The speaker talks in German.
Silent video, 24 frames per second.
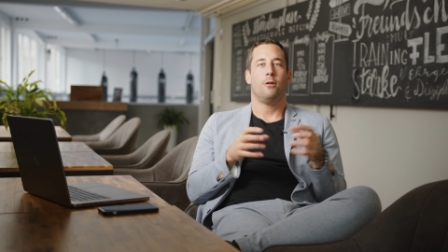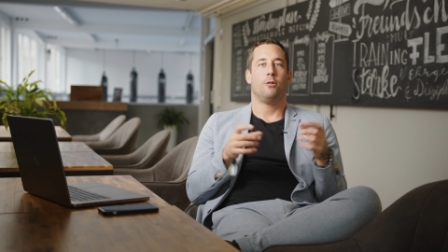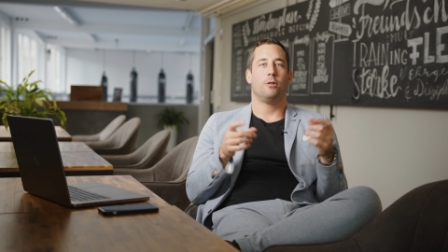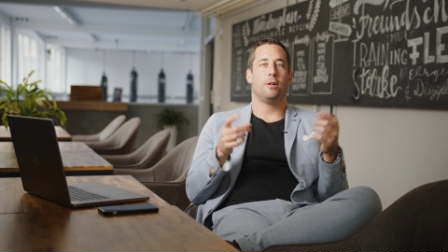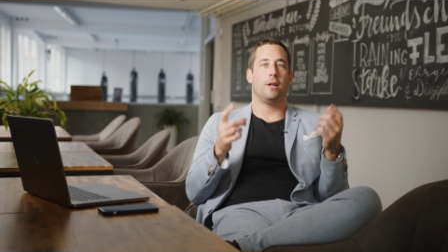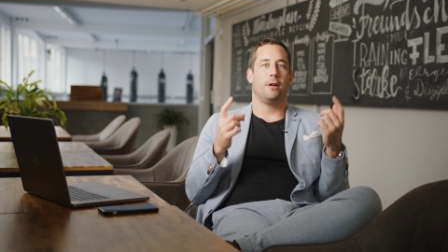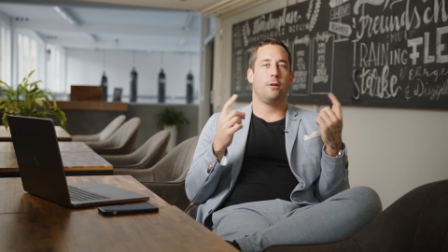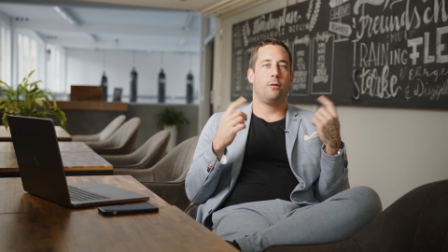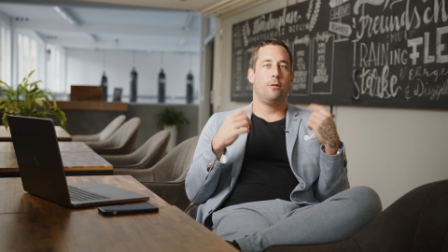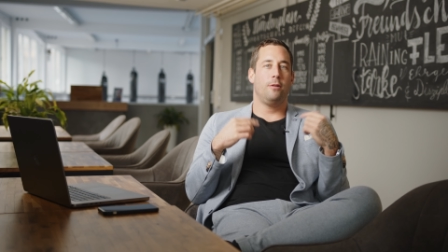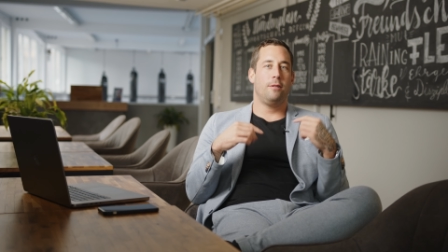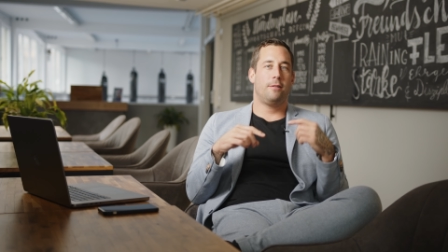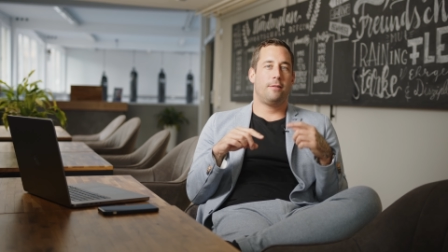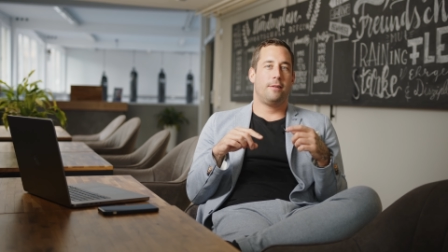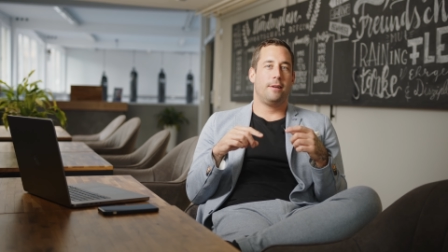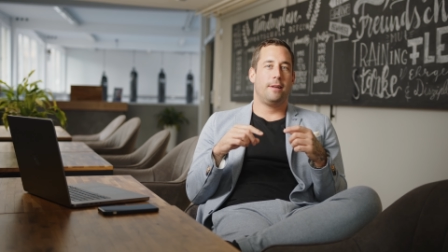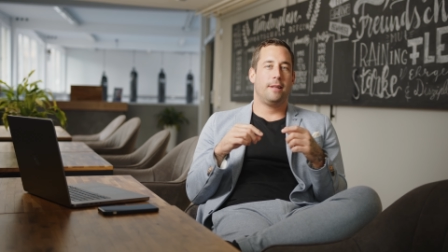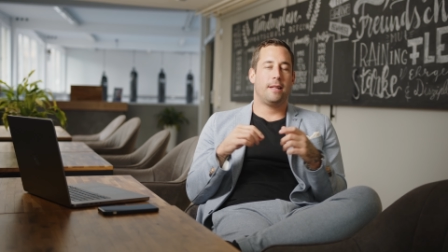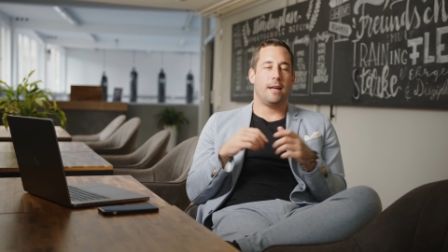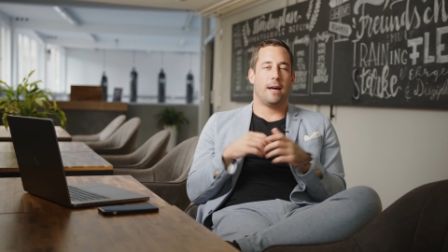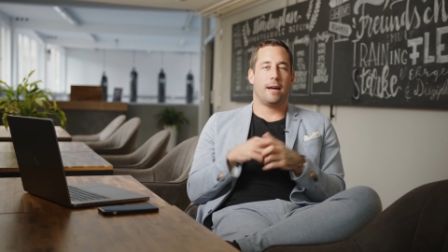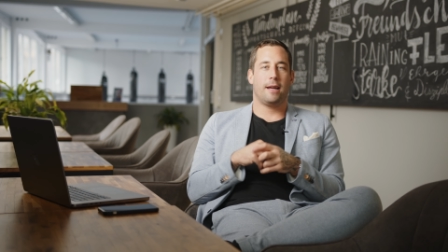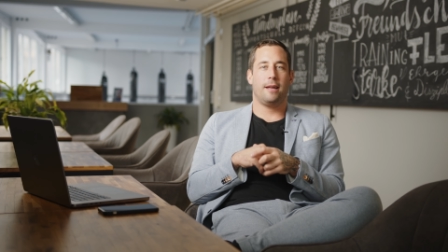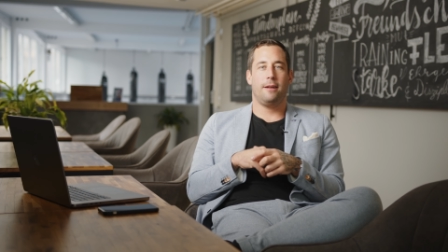oder einen
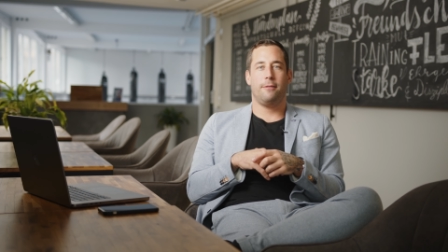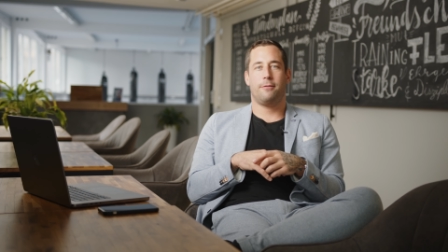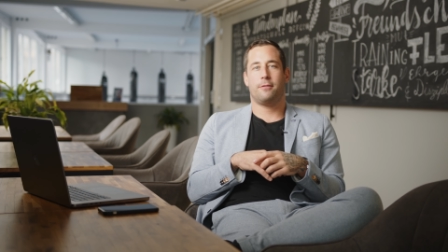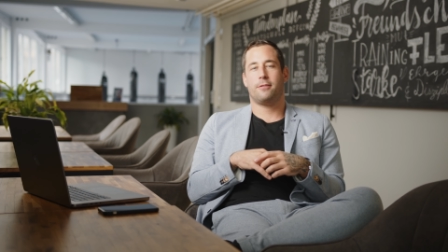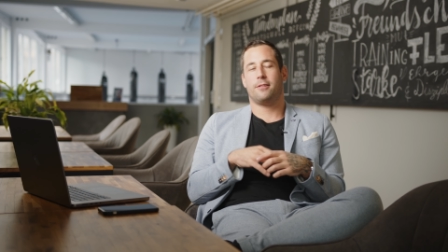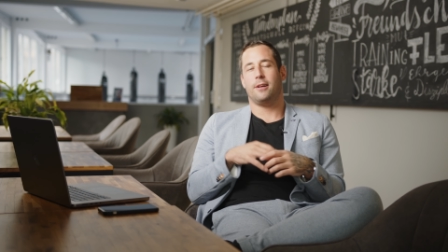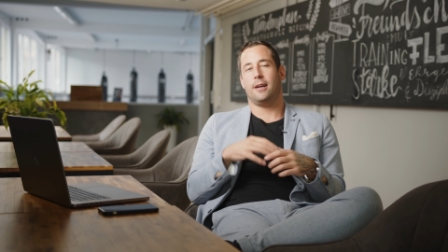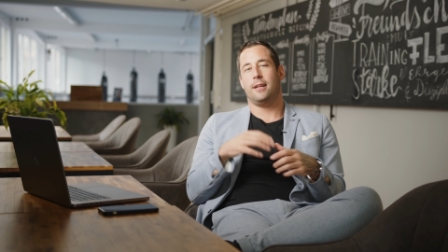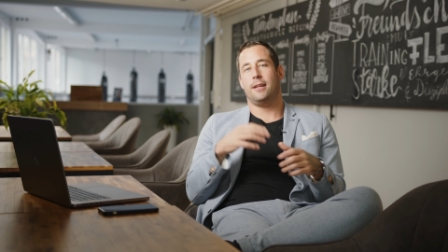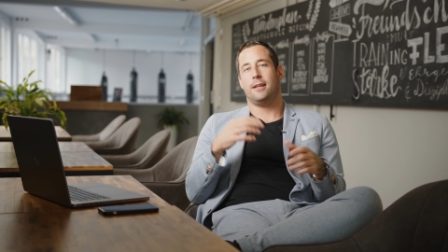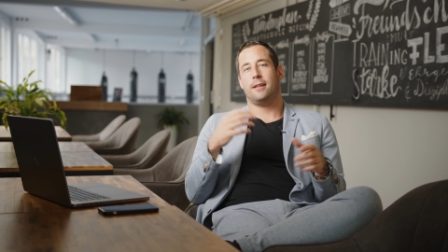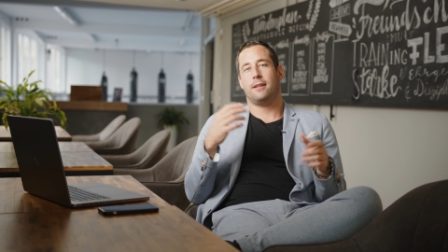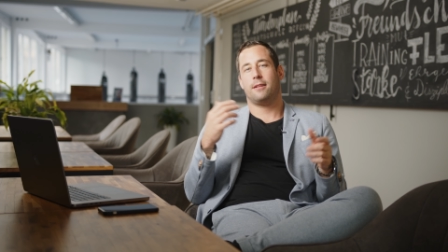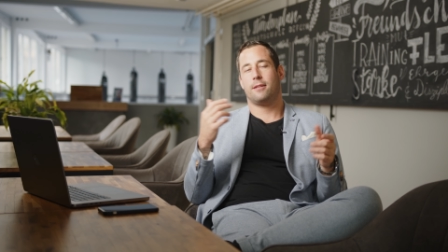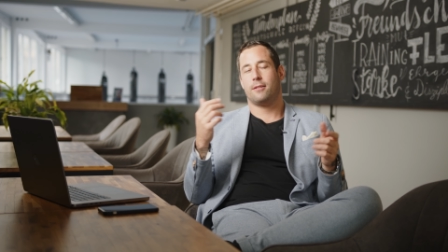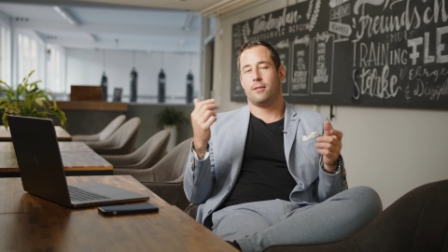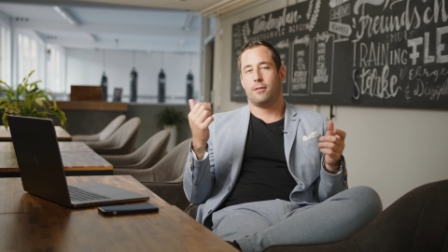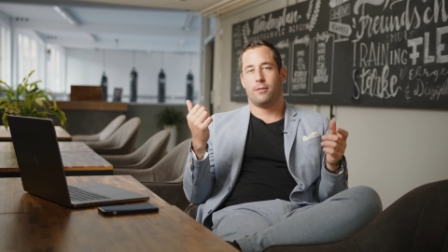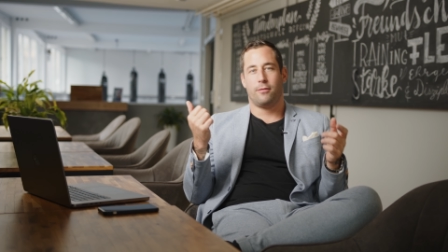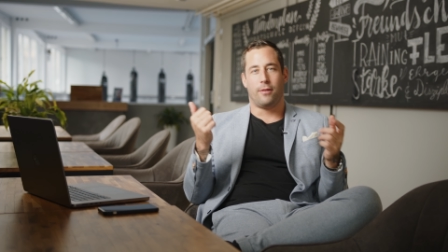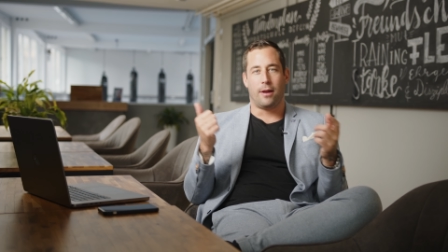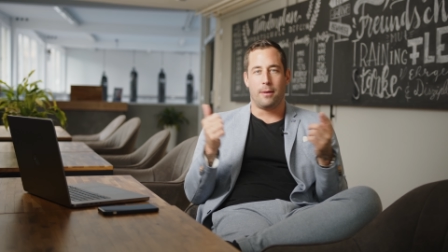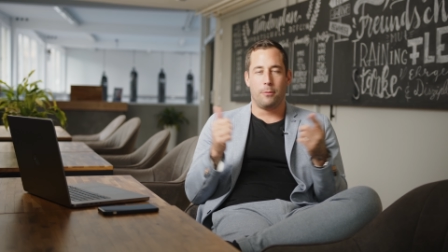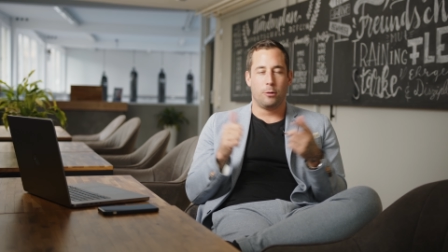günstigen Tarif, zahle
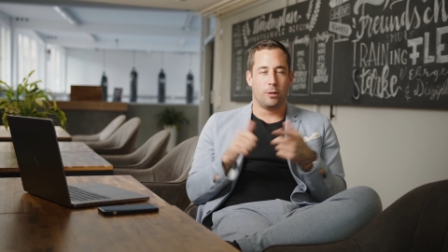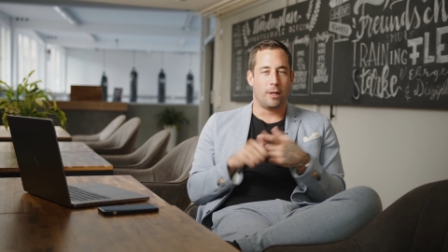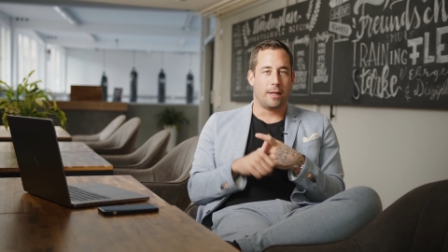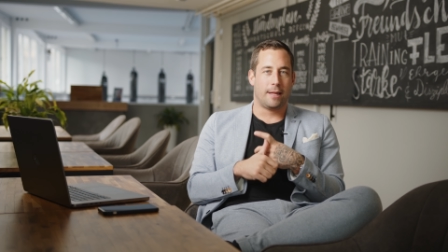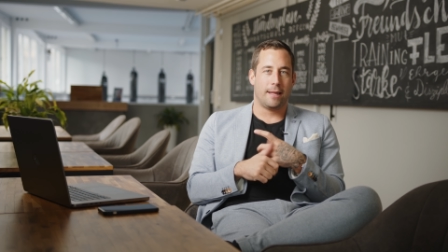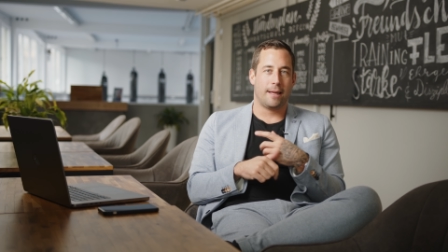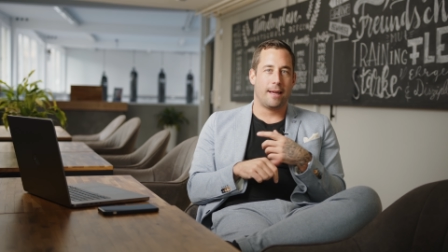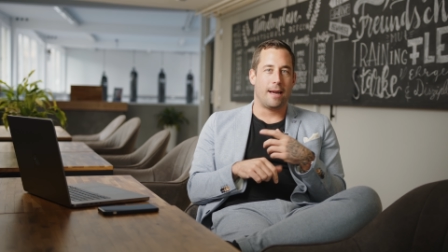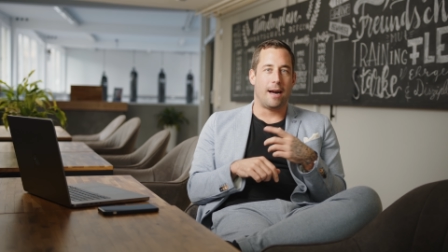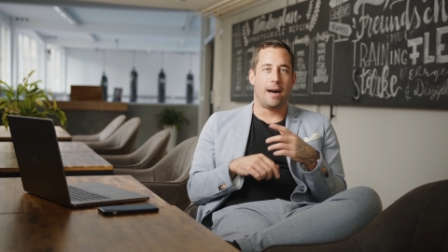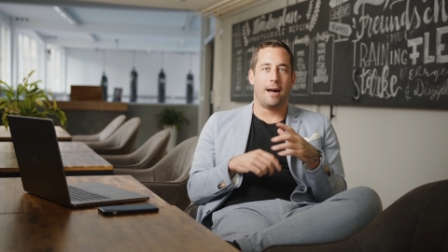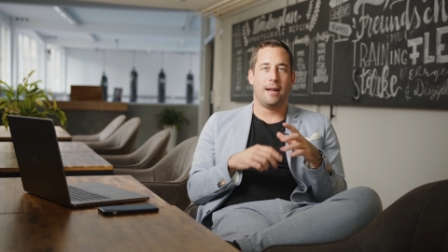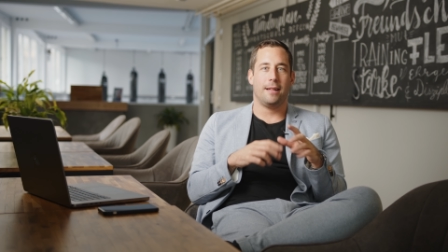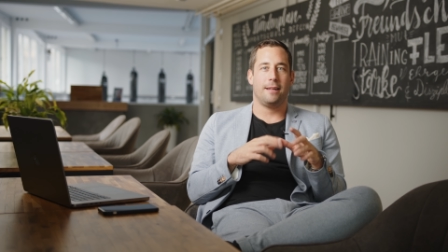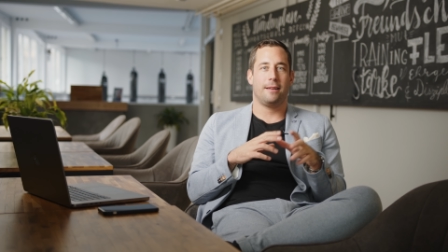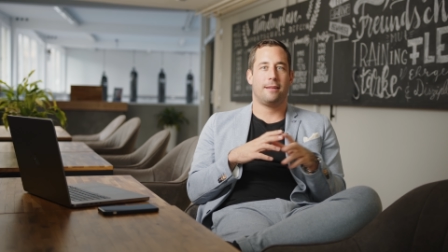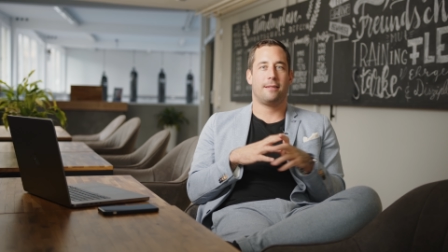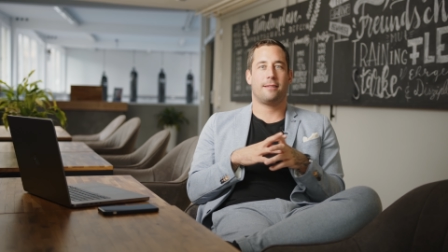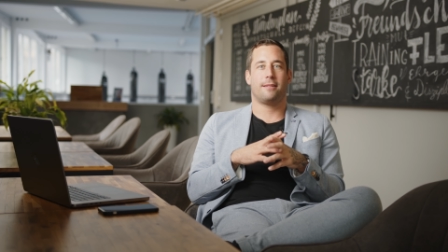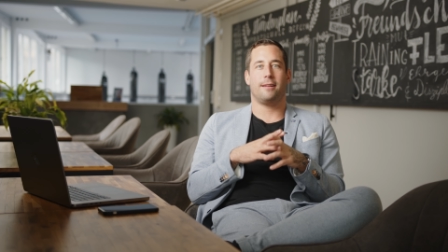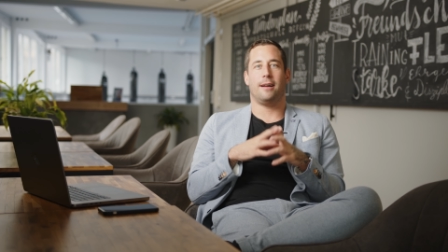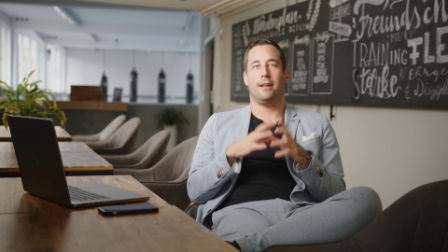zwei Monate gar nichts,